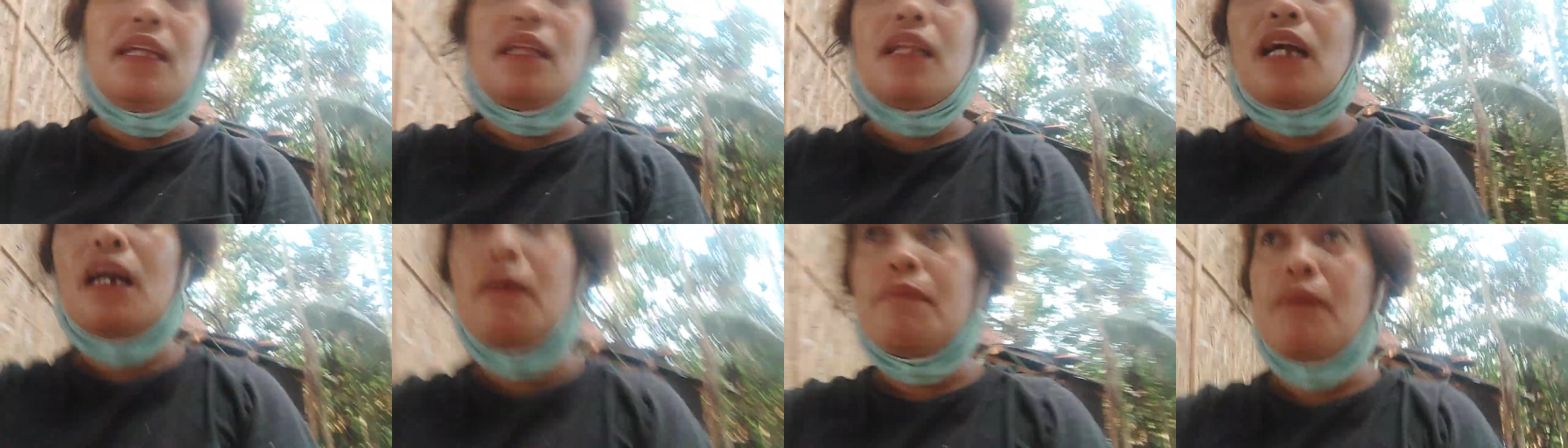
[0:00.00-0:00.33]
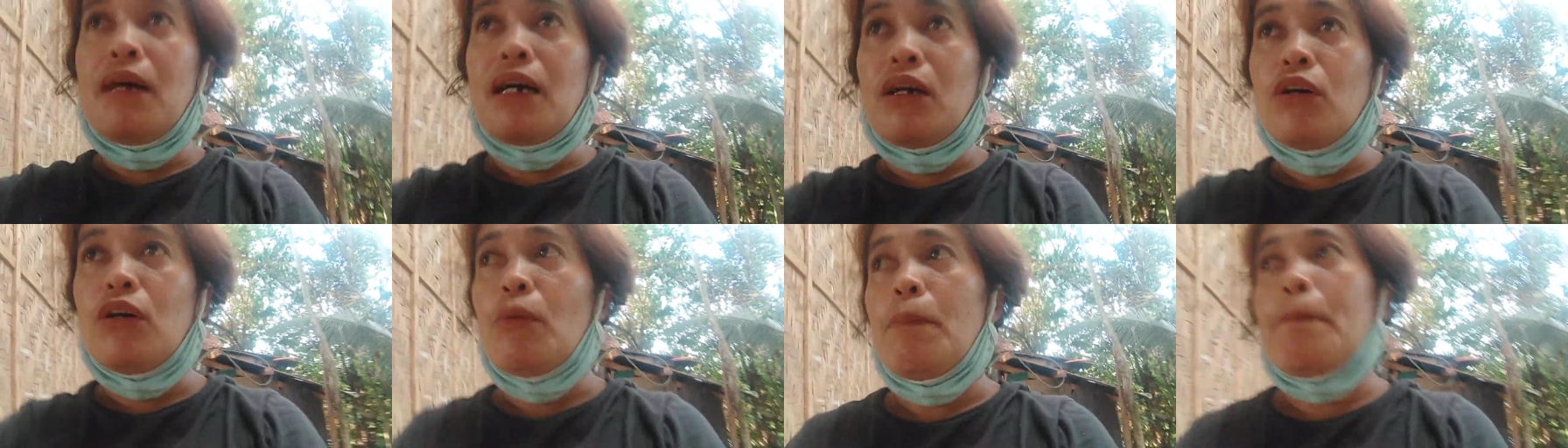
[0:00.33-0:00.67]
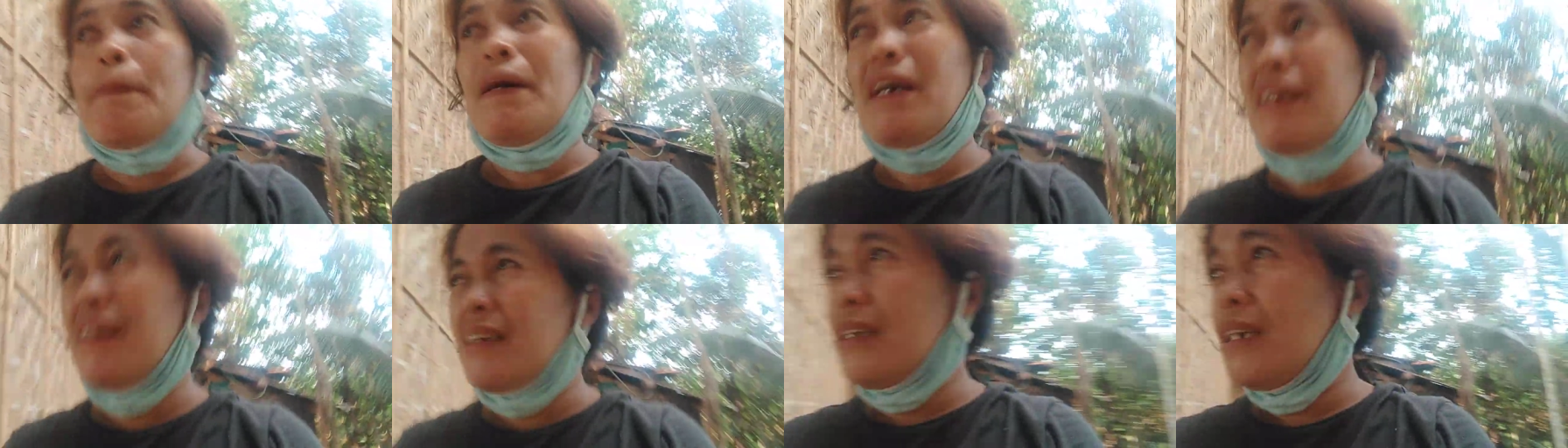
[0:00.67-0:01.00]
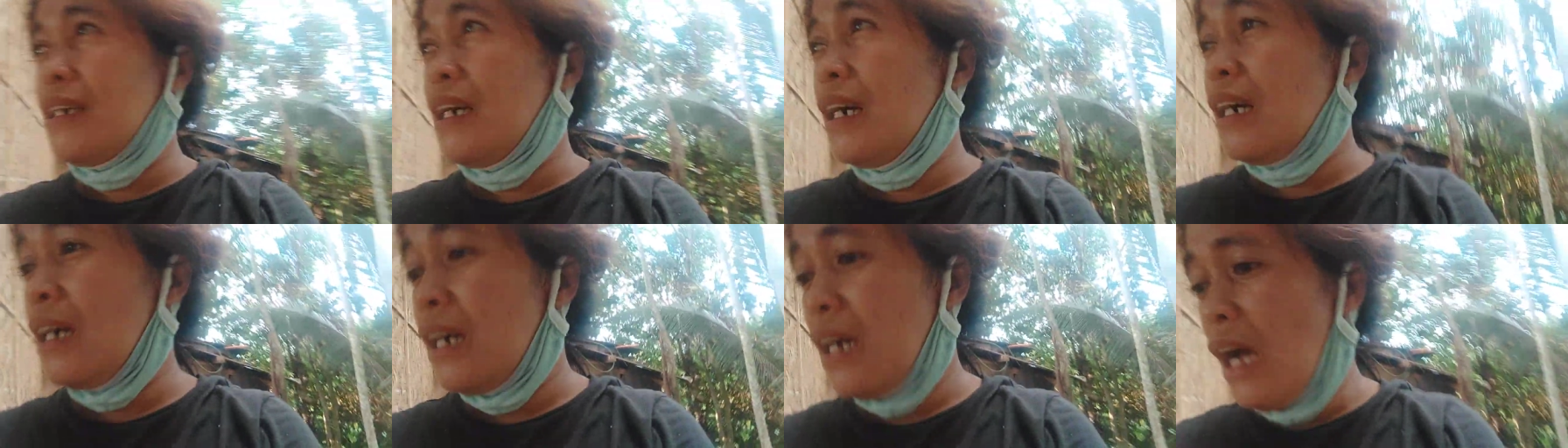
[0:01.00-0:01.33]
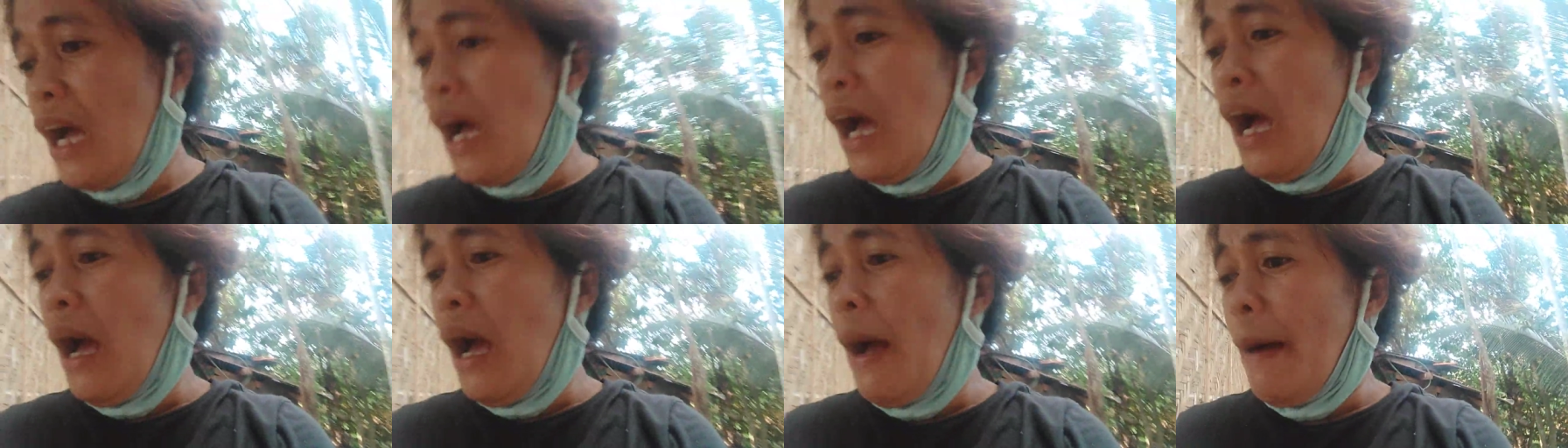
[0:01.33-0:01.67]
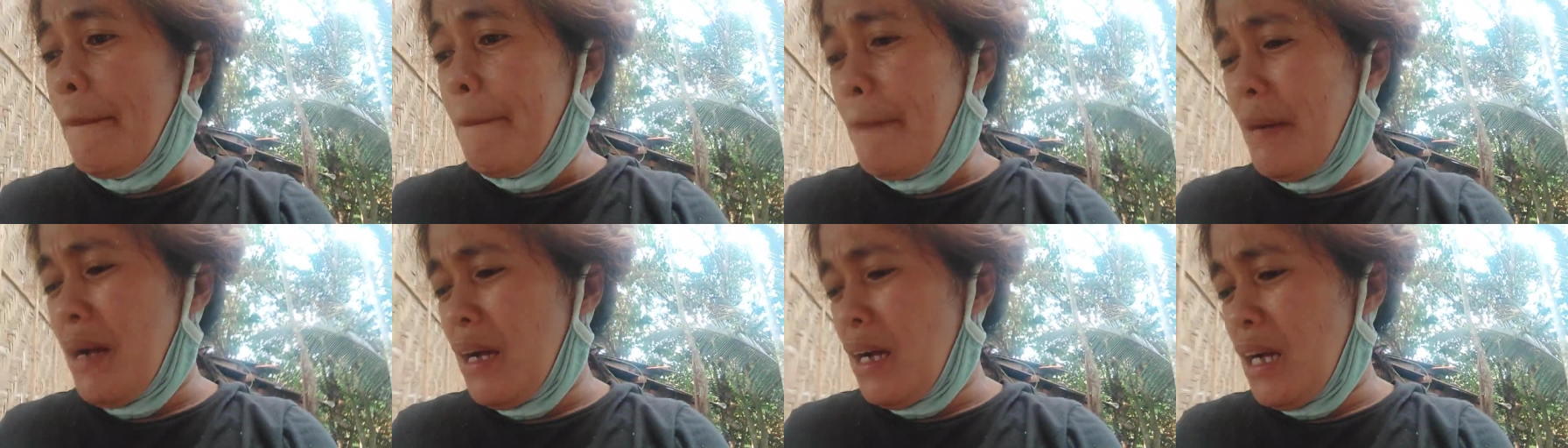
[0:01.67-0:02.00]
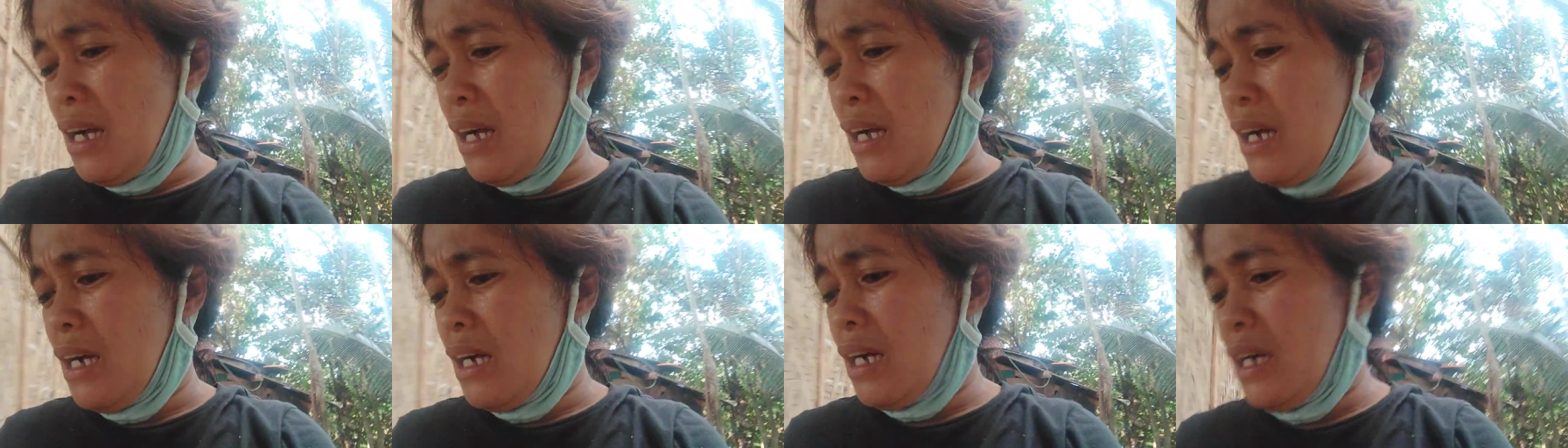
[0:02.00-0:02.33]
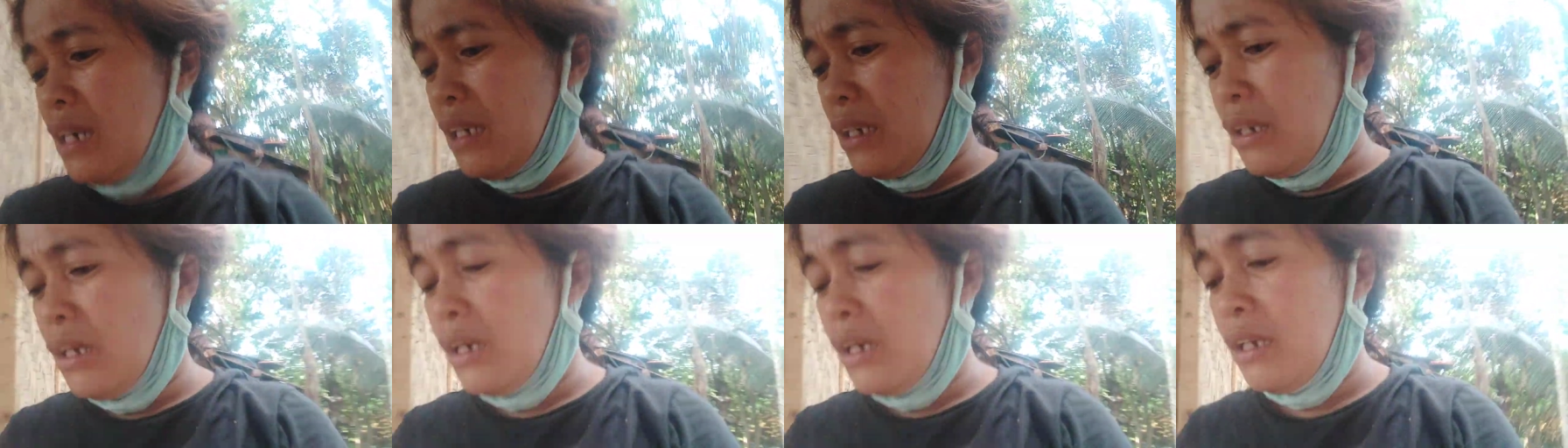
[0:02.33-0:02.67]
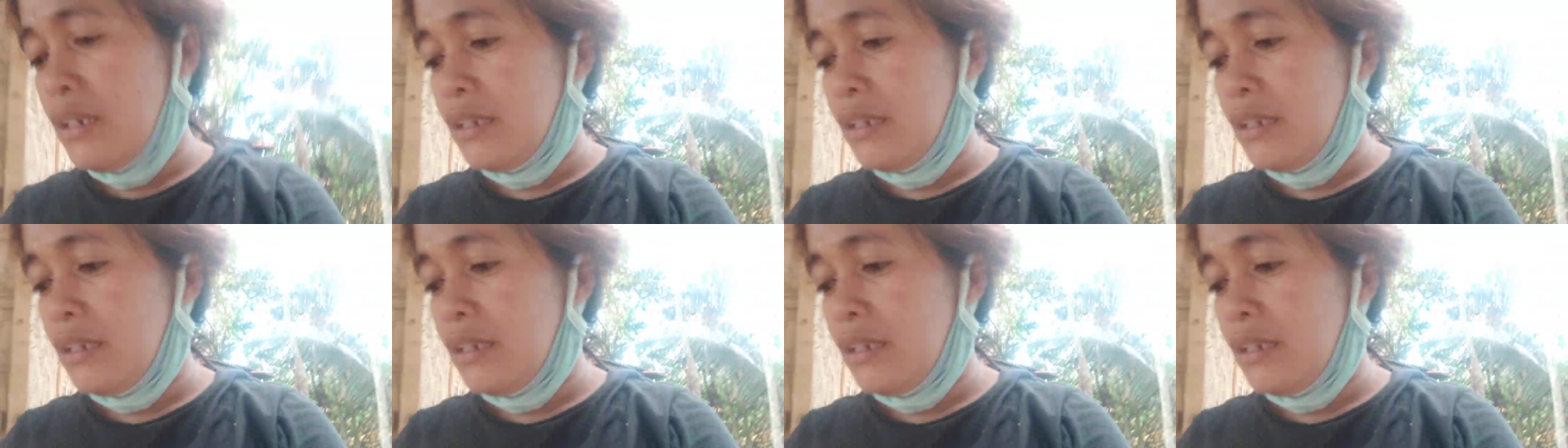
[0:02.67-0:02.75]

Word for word: income ako pag pag